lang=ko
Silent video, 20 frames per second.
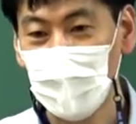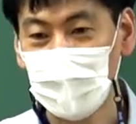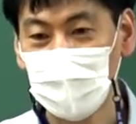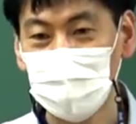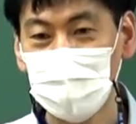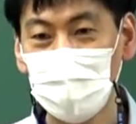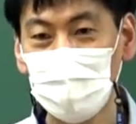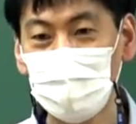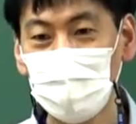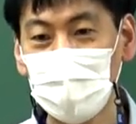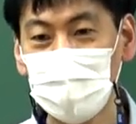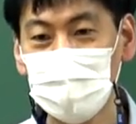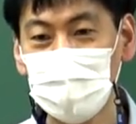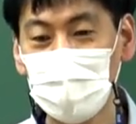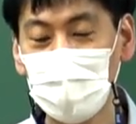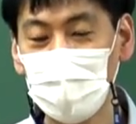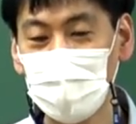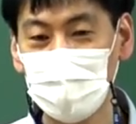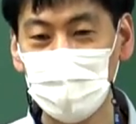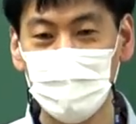그 다음에
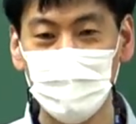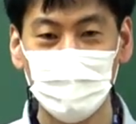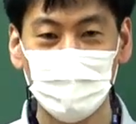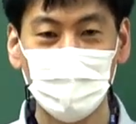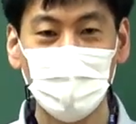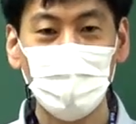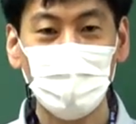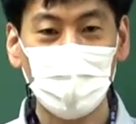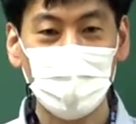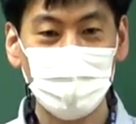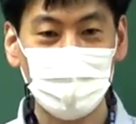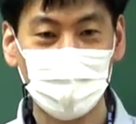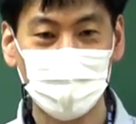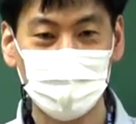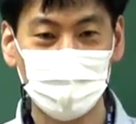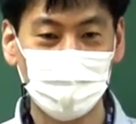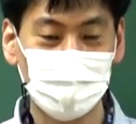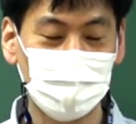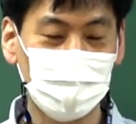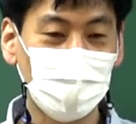이제 넘어가면
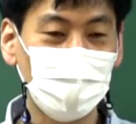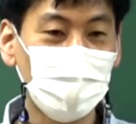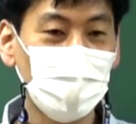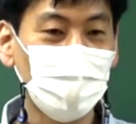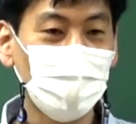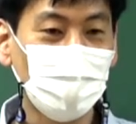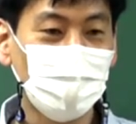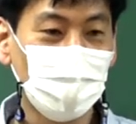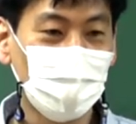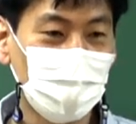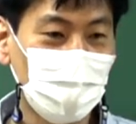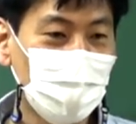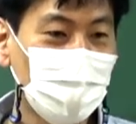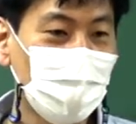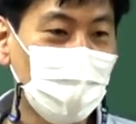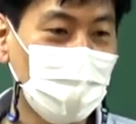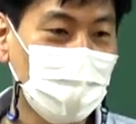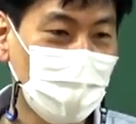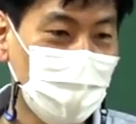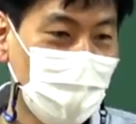이제 정치와 법적으로
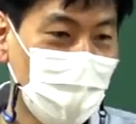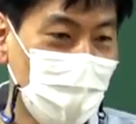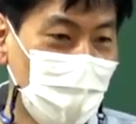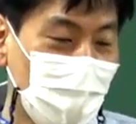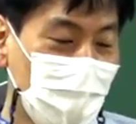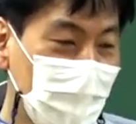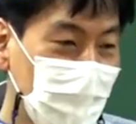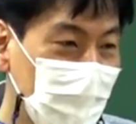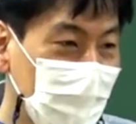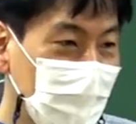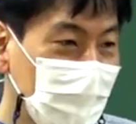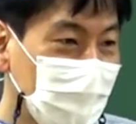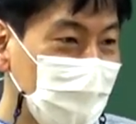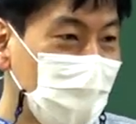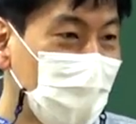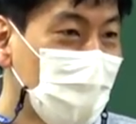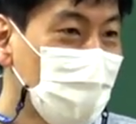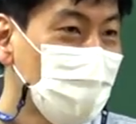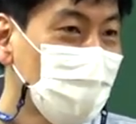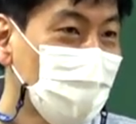넘어가게 되면
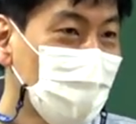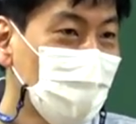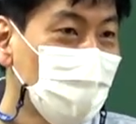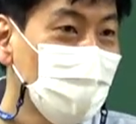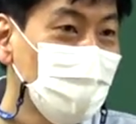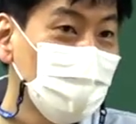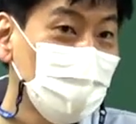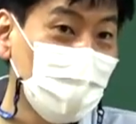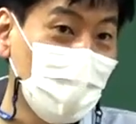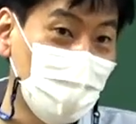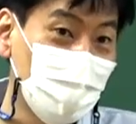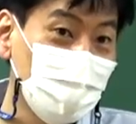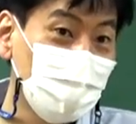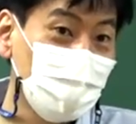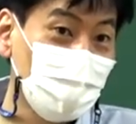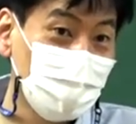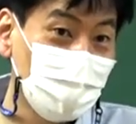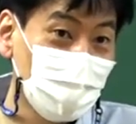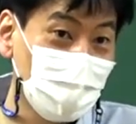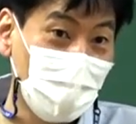내가 볼 때 어려운 문제가
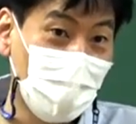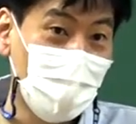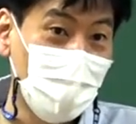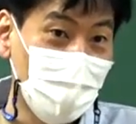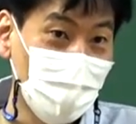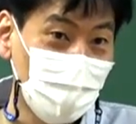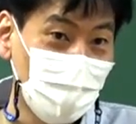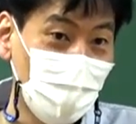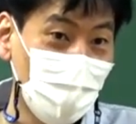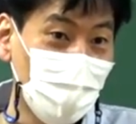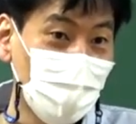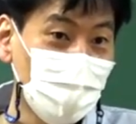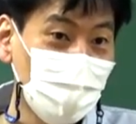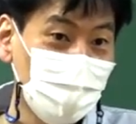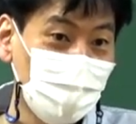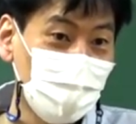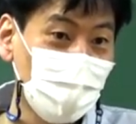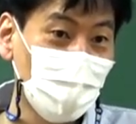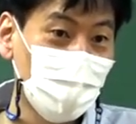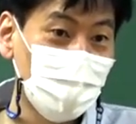아무것도 없는 거야. 왜
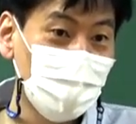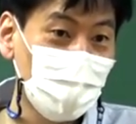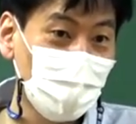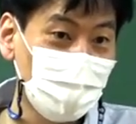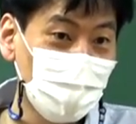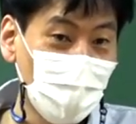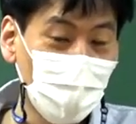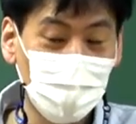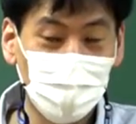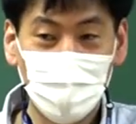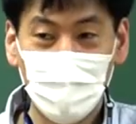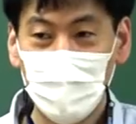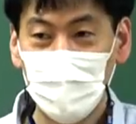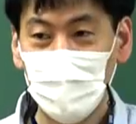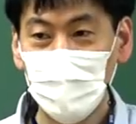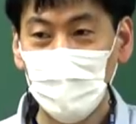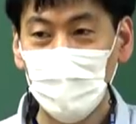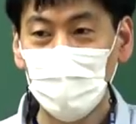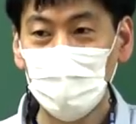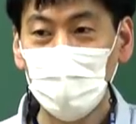어려운 문제가 없느냐면
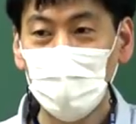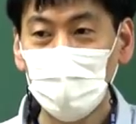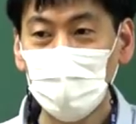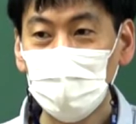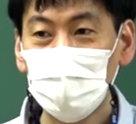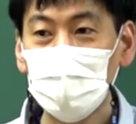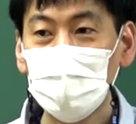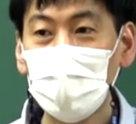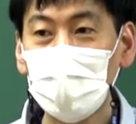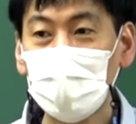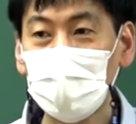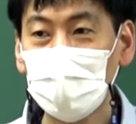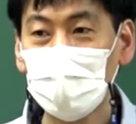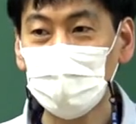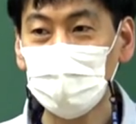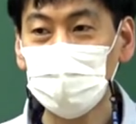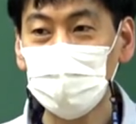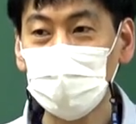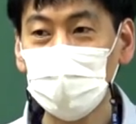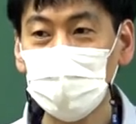뭐 우리나라의
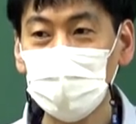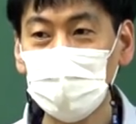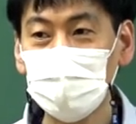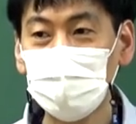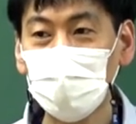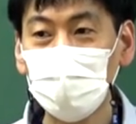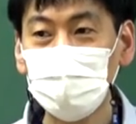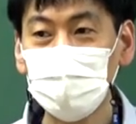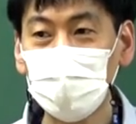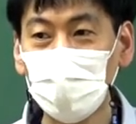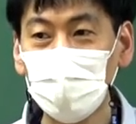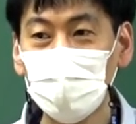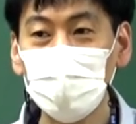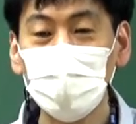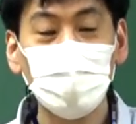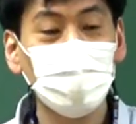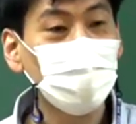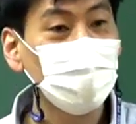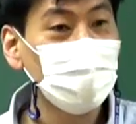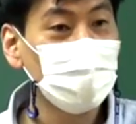구체적인 법
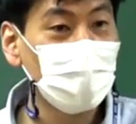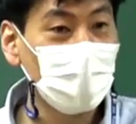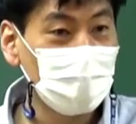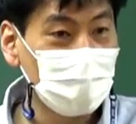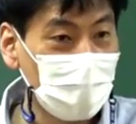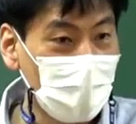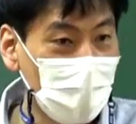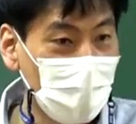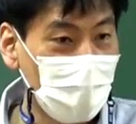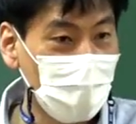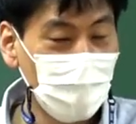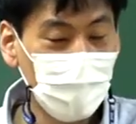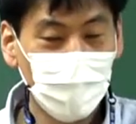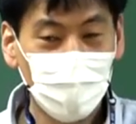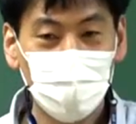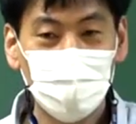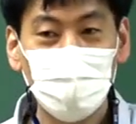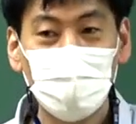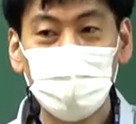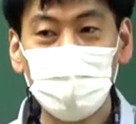조문을 묻는다거나
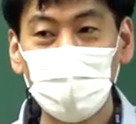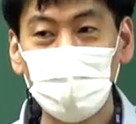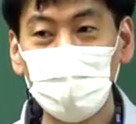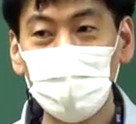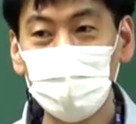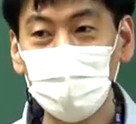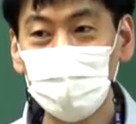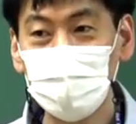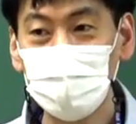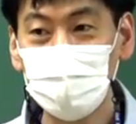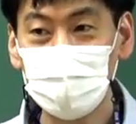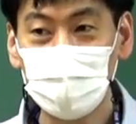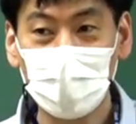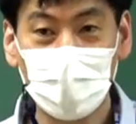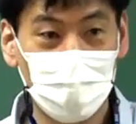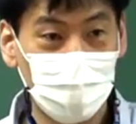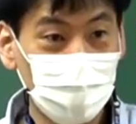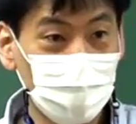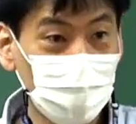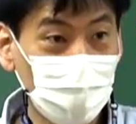헌법 조문을 묻는
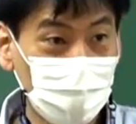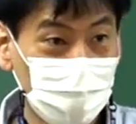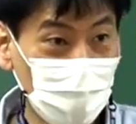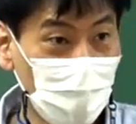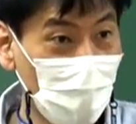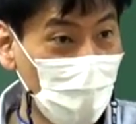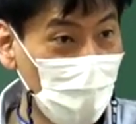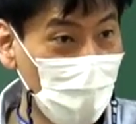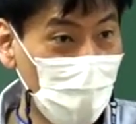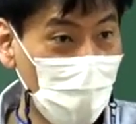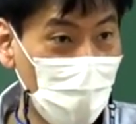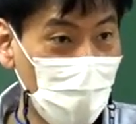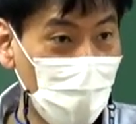문제가 아무것도 없어.